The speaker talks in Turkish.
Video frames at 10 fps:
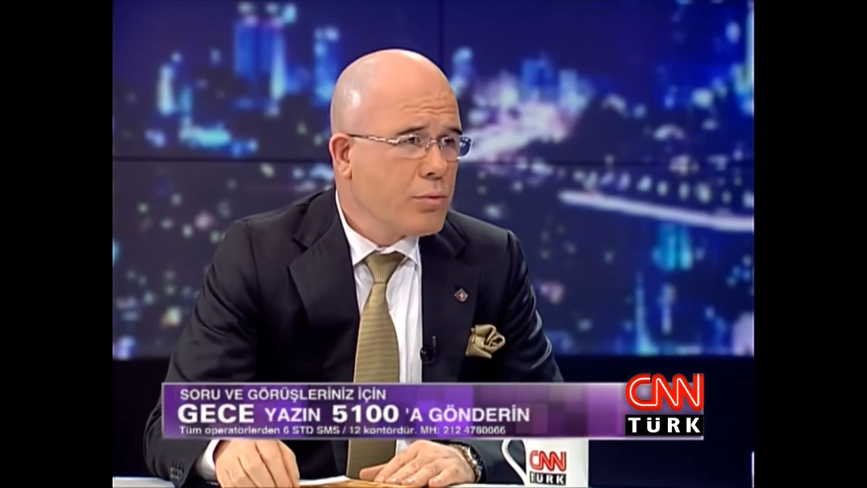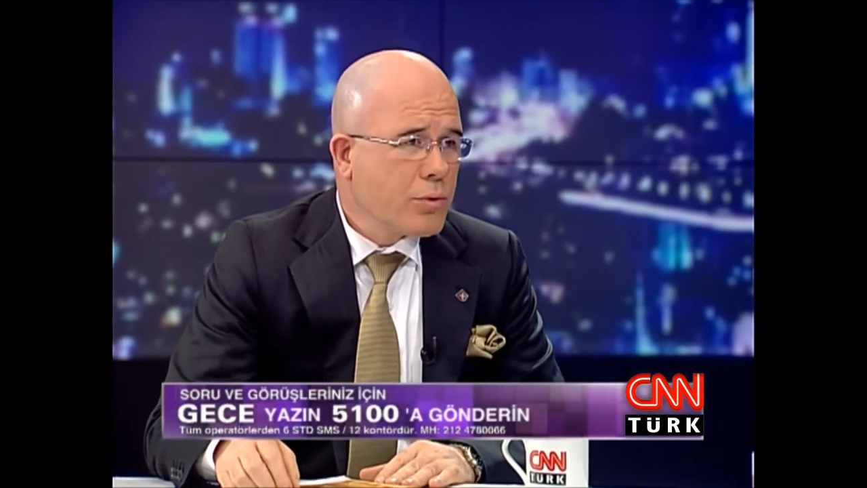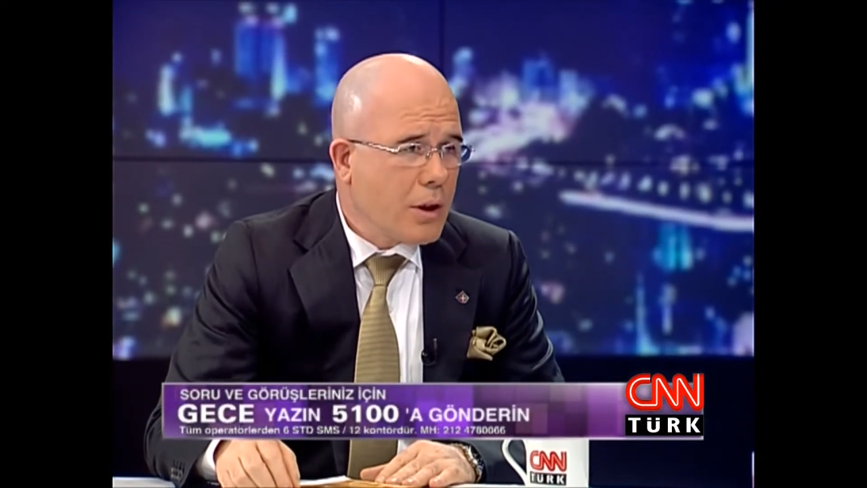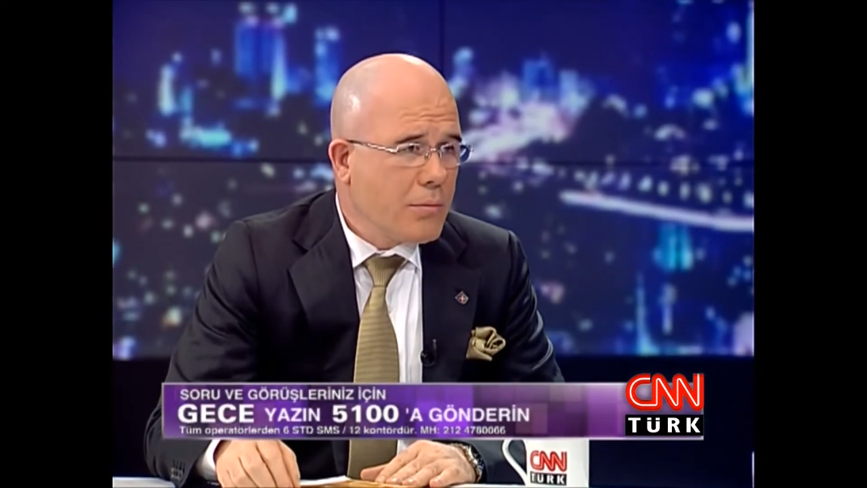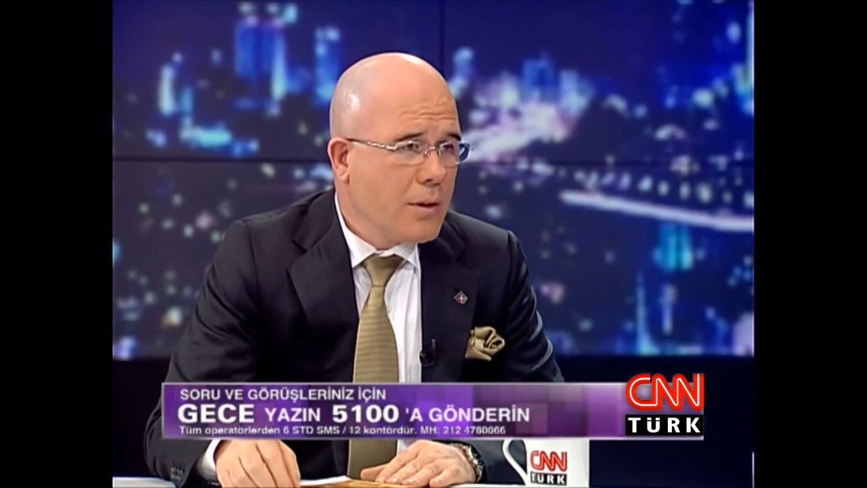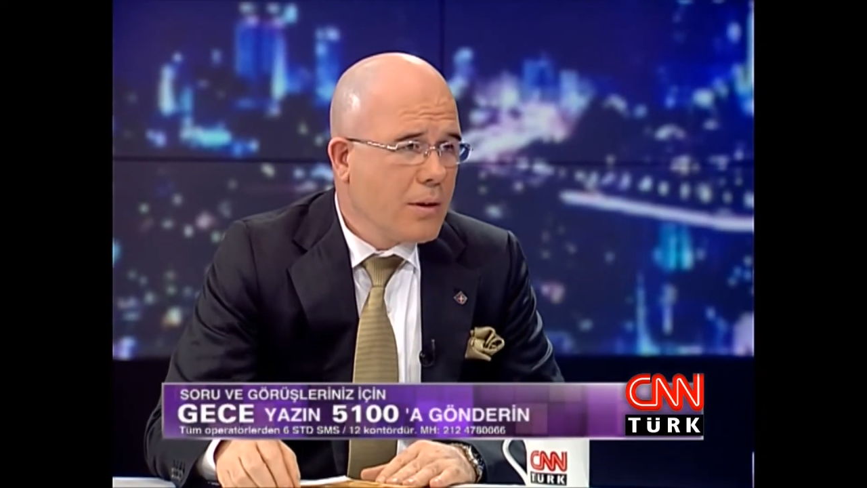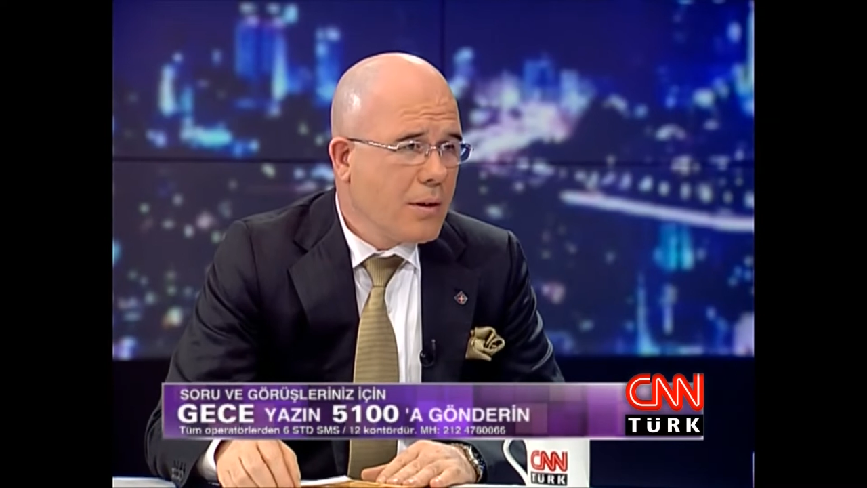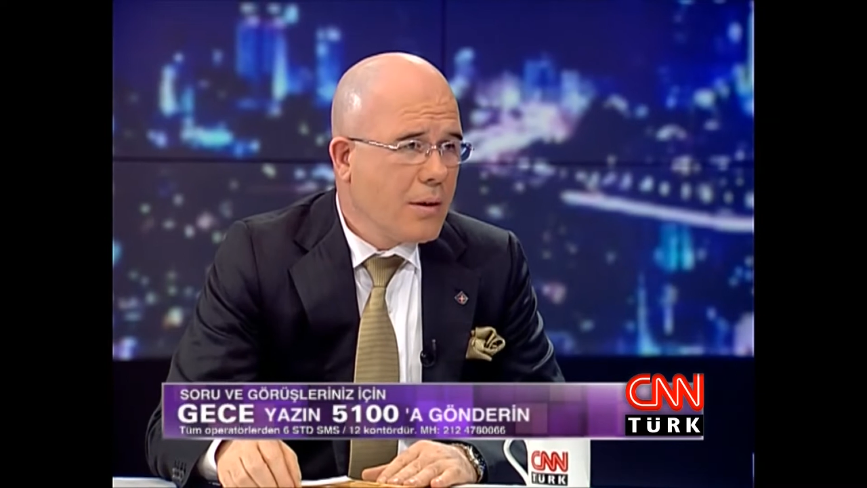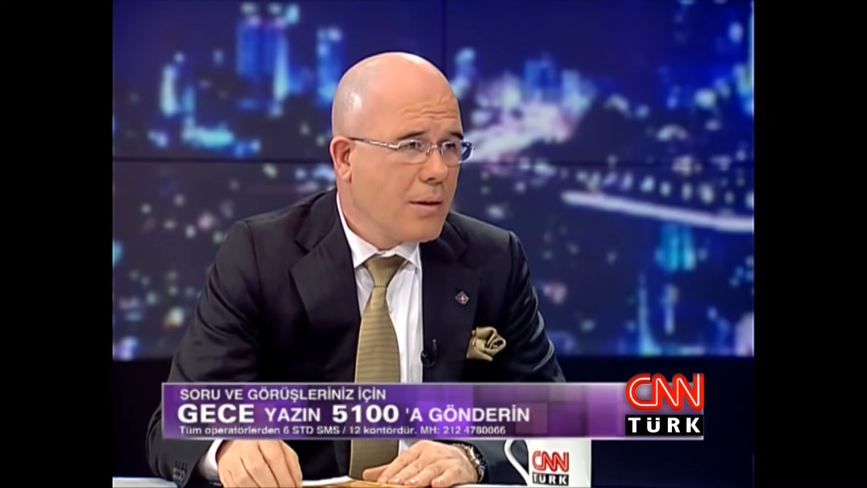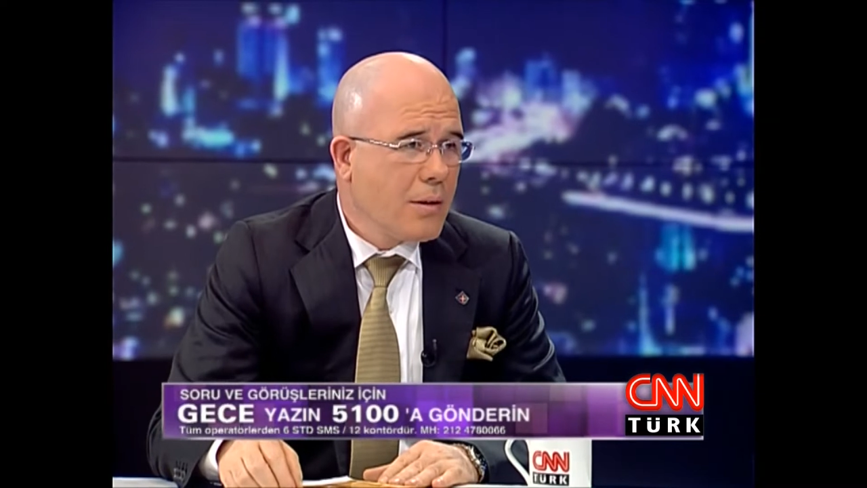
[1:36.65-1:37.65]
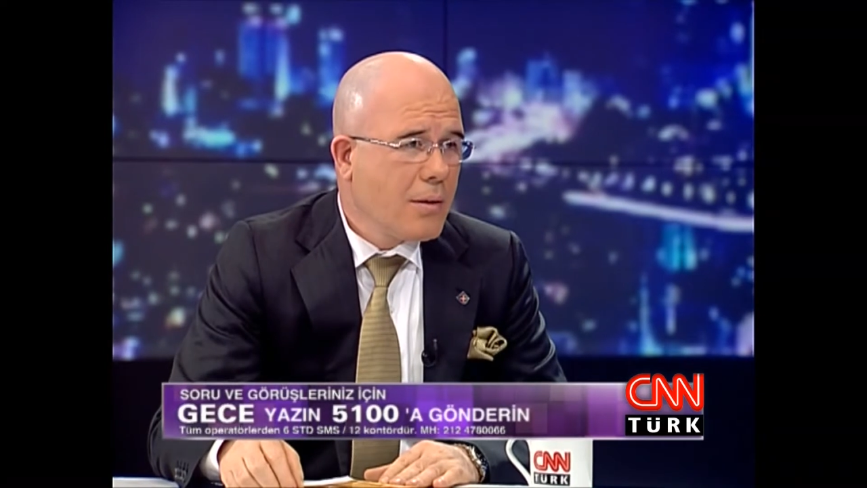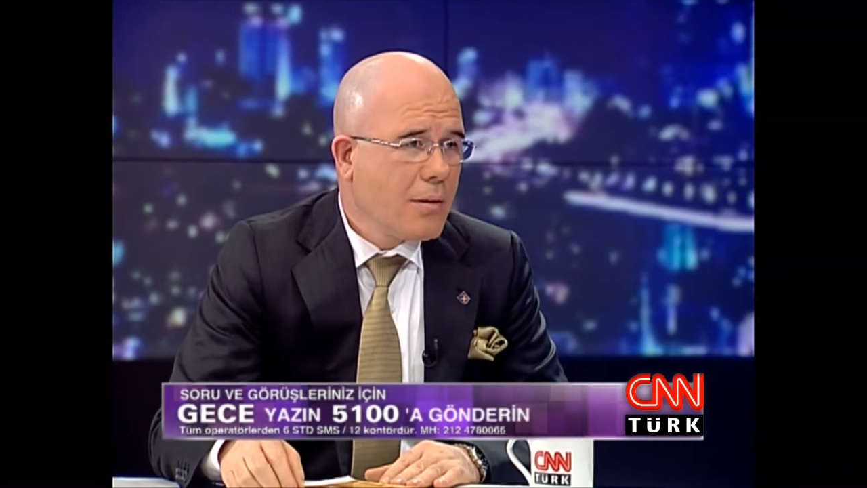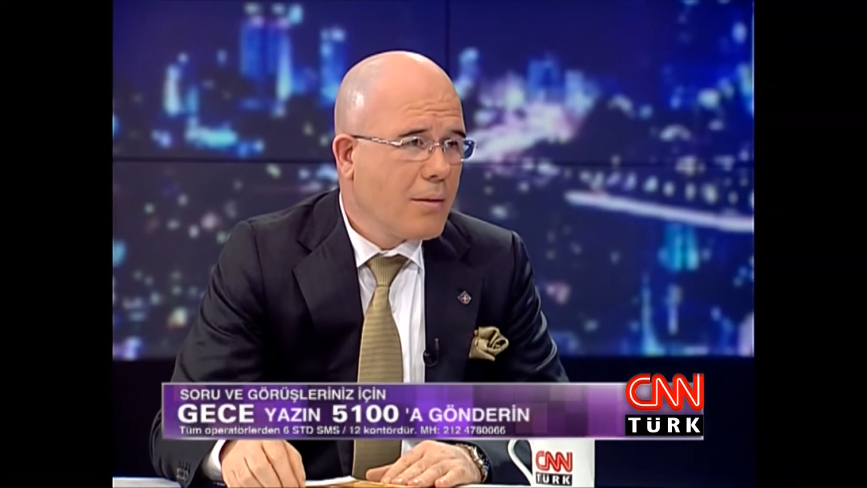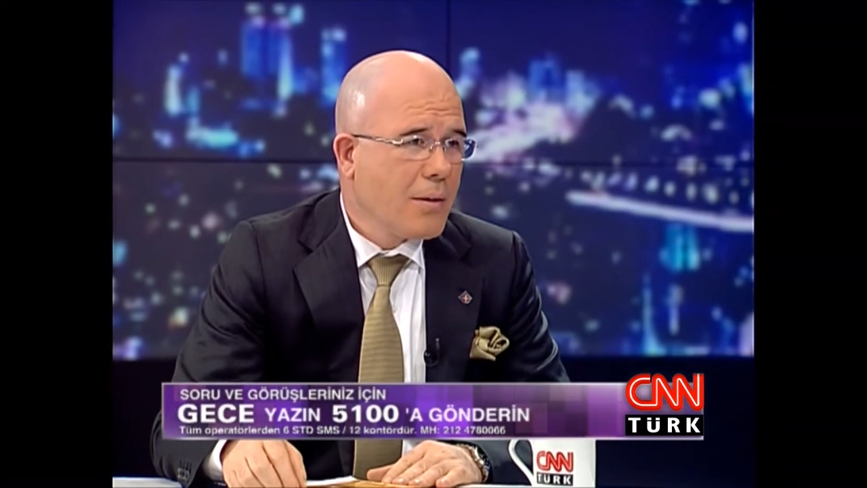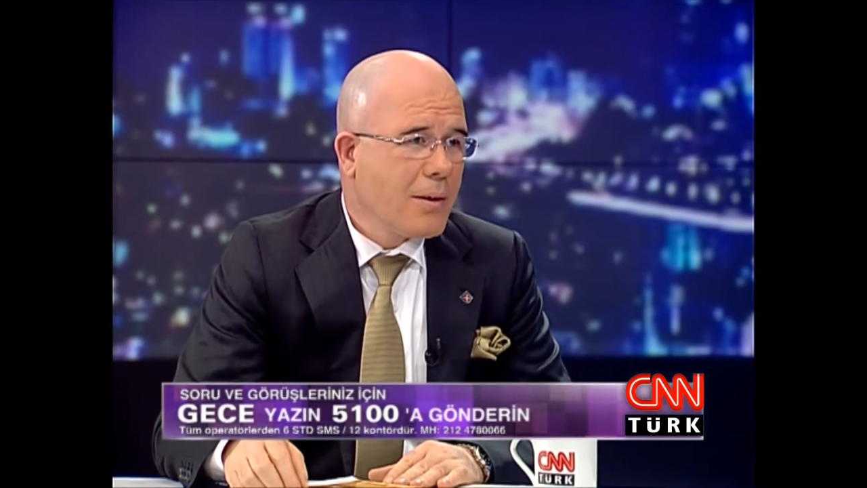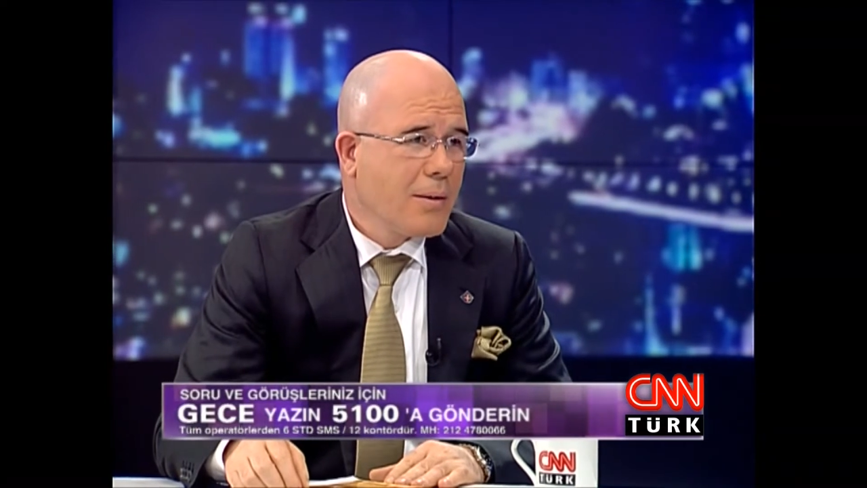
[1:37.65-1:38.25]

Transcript: ustayım. Muhakkak.